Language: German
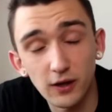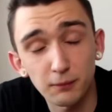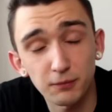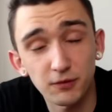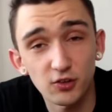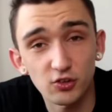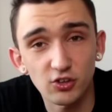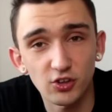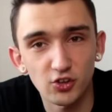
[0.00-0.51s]
Habt
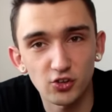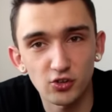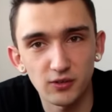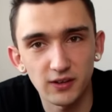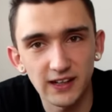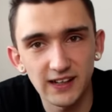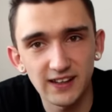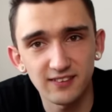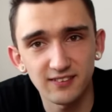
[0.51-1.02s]
ihr wahrscheinlich schon
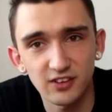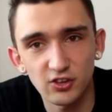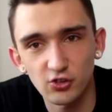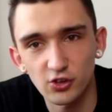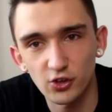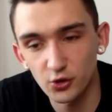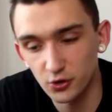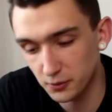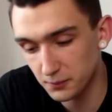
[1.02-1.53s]
gelesen. Ich
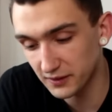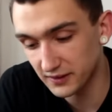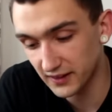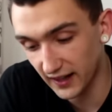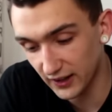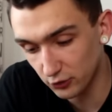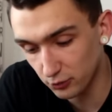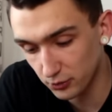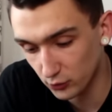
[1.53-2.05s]
stelle euch heute mal die
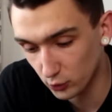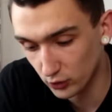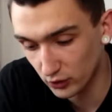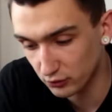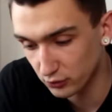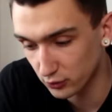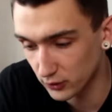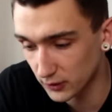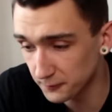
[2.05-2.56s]
Eisversucher
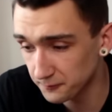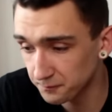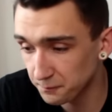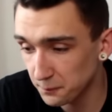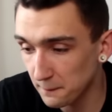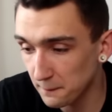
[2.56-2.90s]
vor.